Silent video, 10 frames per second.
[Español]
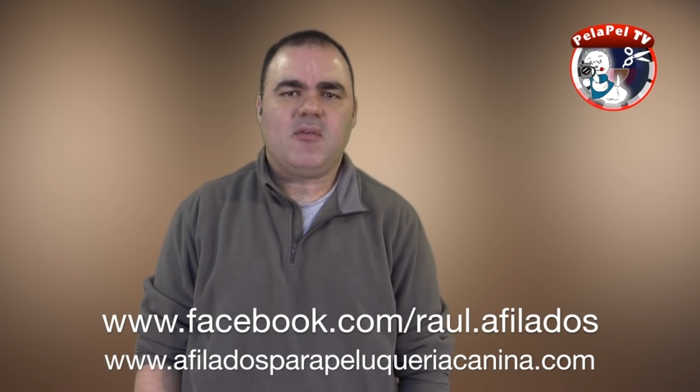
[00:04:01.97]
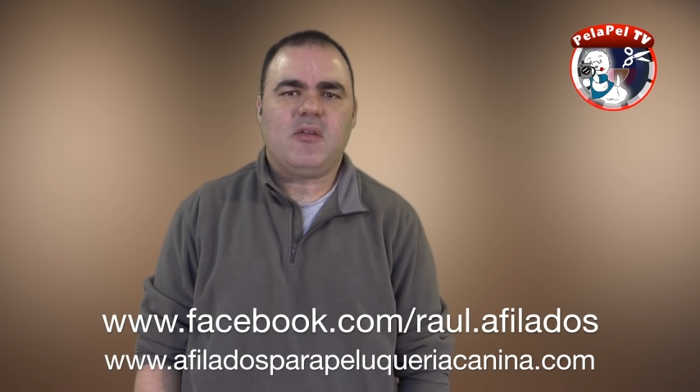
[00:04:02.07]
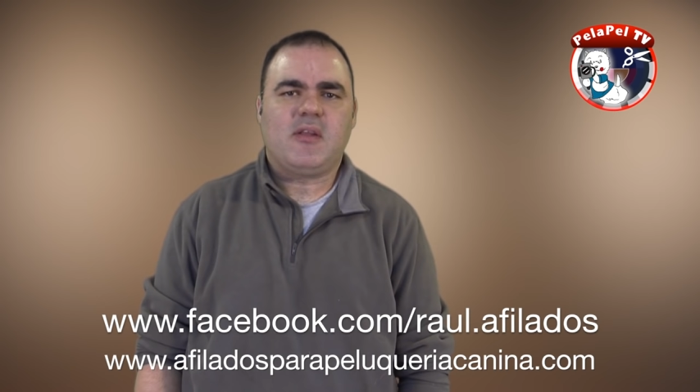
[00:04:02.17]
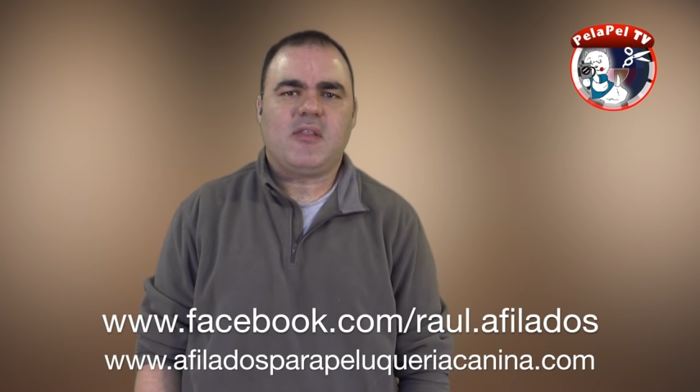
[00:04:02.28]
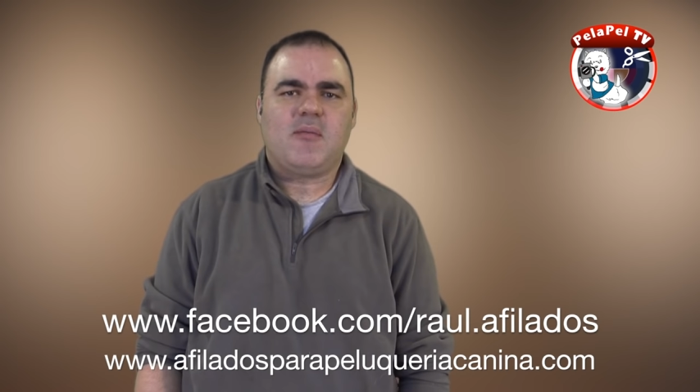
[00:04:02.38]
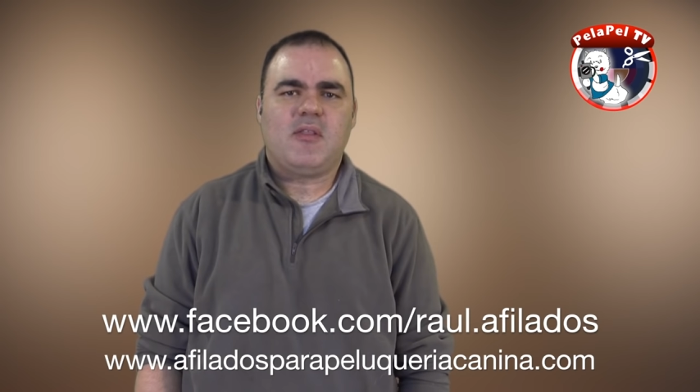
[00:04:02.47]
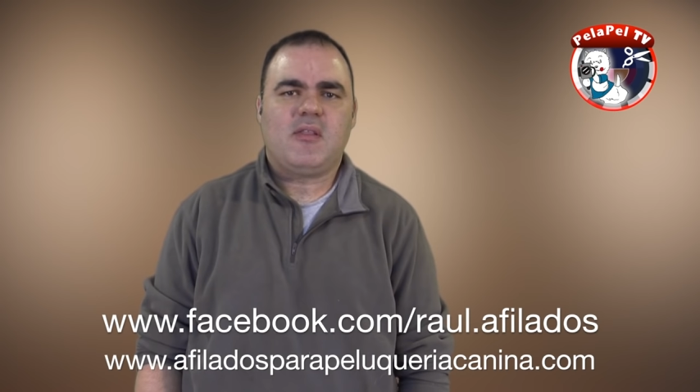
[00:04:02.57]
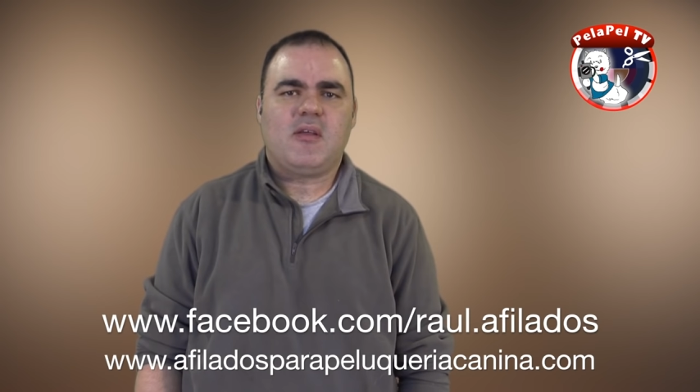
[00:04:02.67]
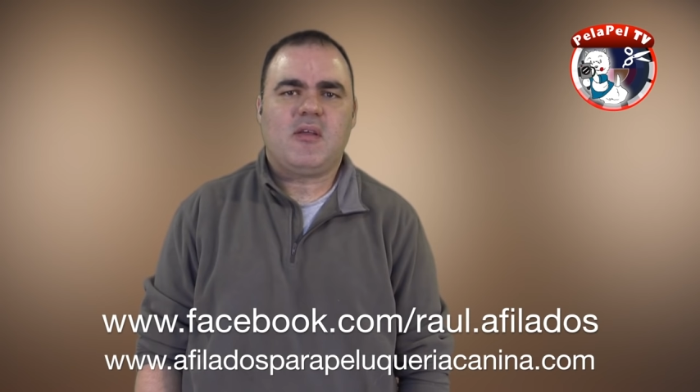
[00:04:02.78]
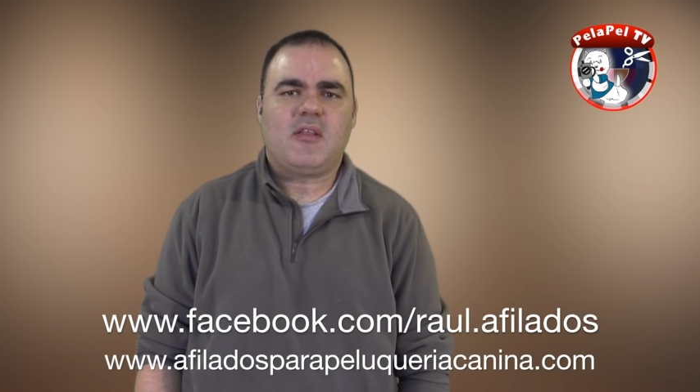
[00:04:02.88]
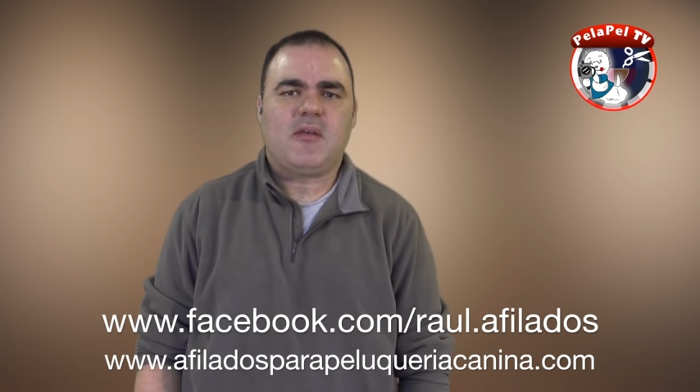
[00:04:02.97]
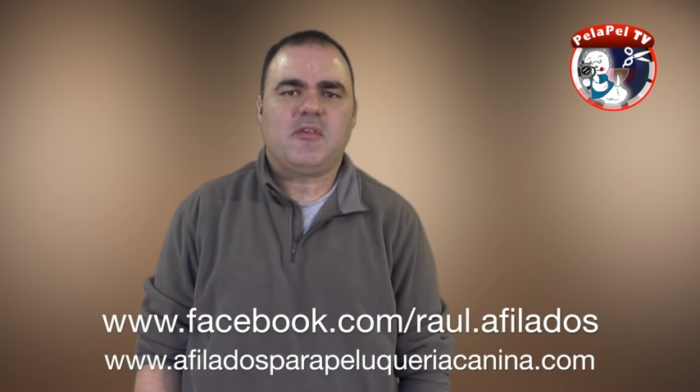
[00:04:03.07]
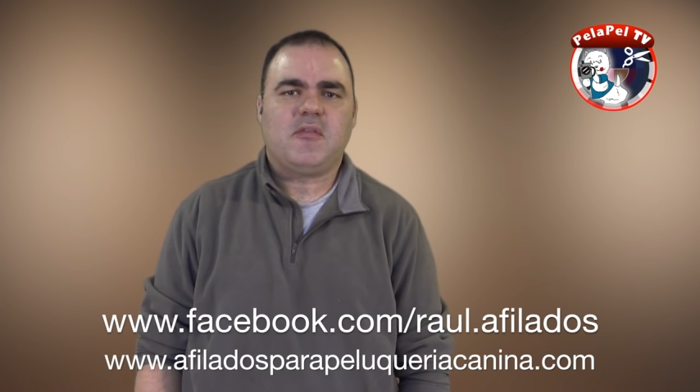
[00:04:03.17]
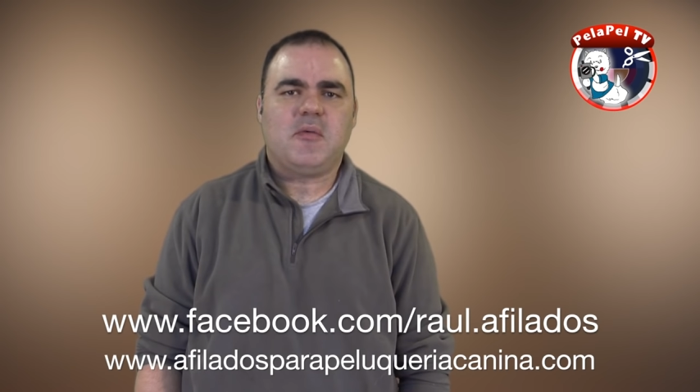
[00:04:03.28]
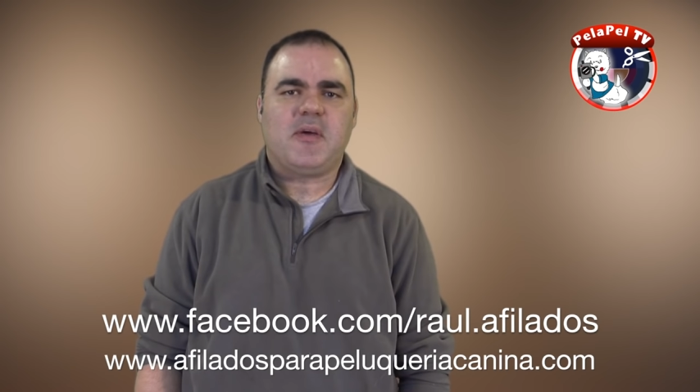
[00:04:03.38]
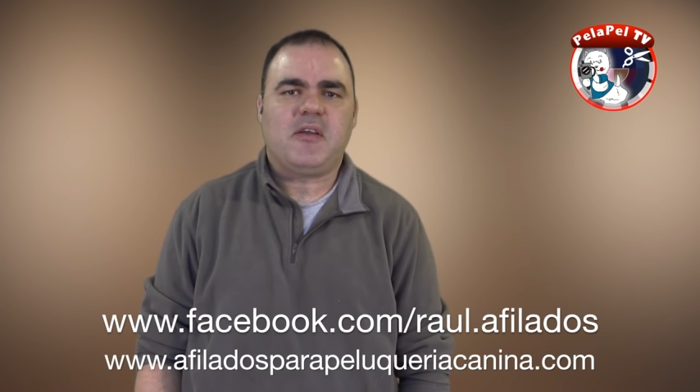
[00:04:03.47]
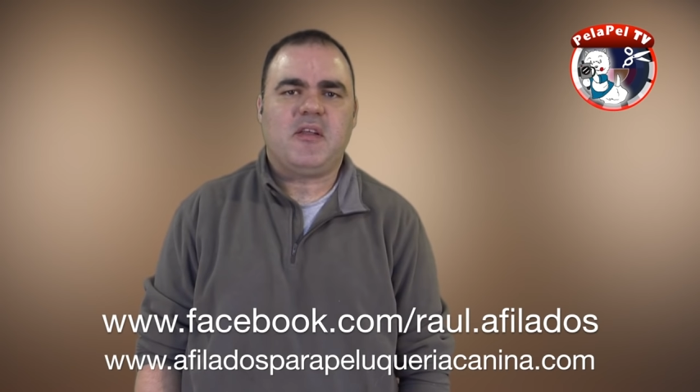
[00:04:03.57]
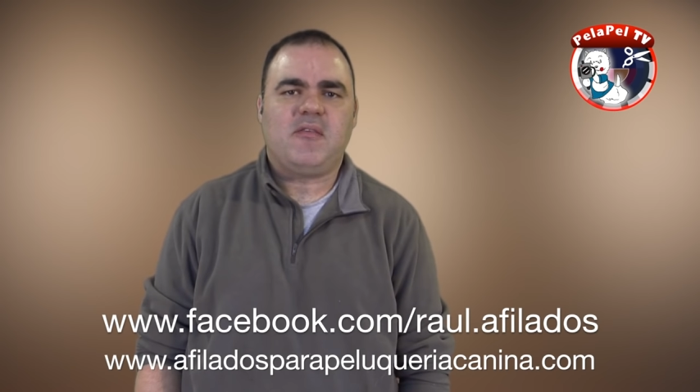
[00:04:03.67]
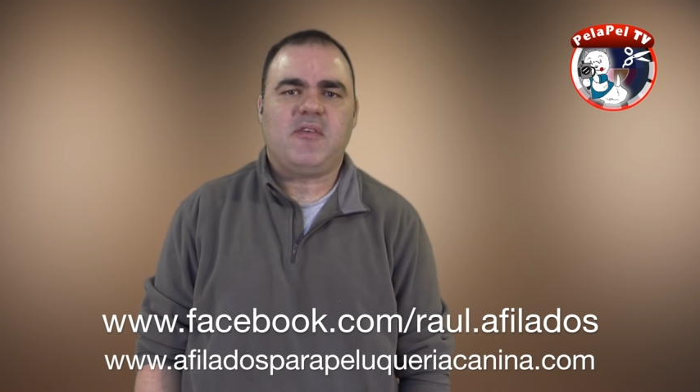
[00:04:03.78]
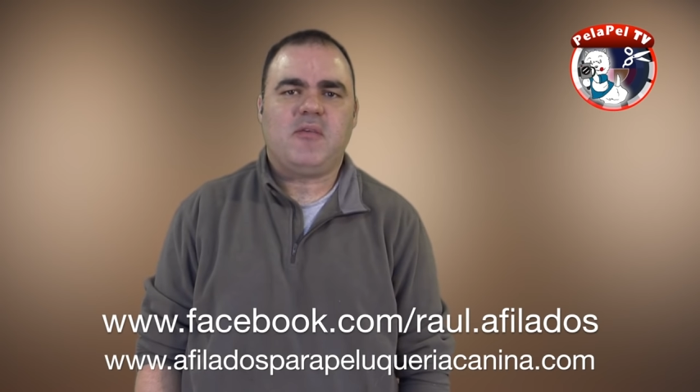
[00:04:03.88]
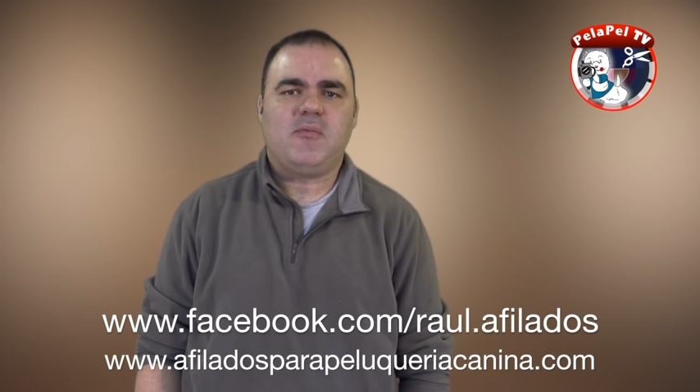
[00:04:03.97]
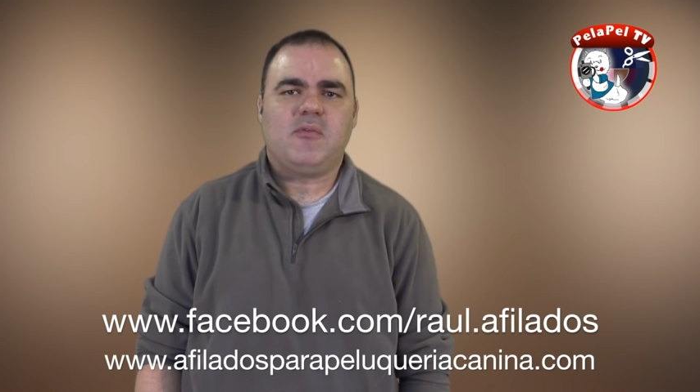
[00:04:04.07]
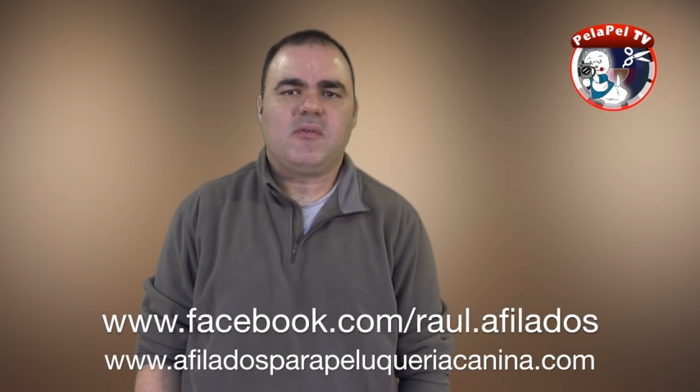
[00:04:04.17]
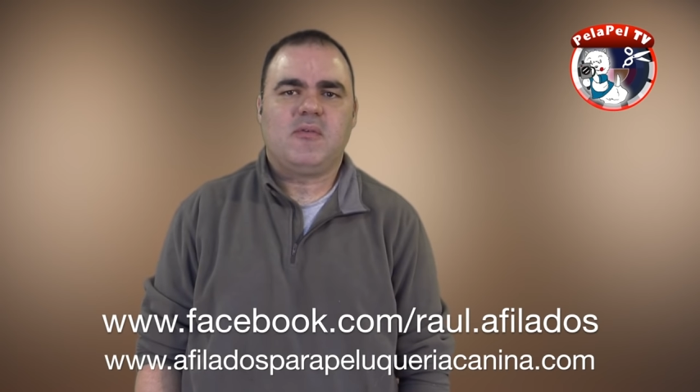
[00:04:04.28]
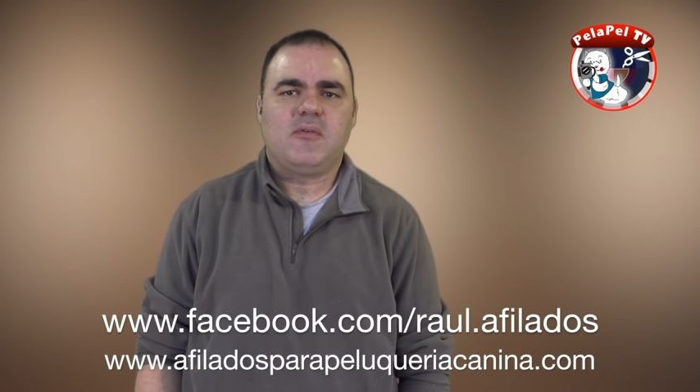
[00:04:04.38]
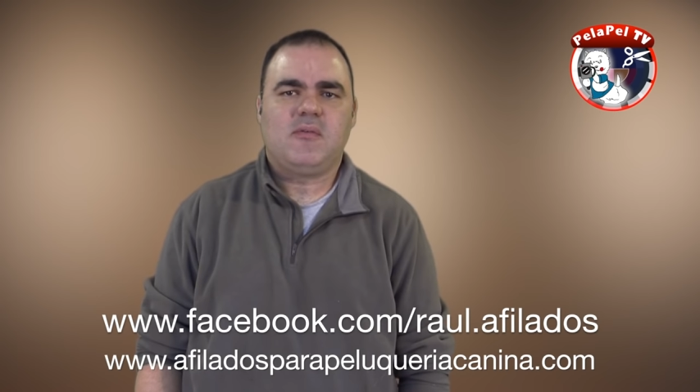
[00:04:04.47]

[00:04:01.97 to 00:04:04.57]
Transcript: o directamente a través de mi página de Facebook.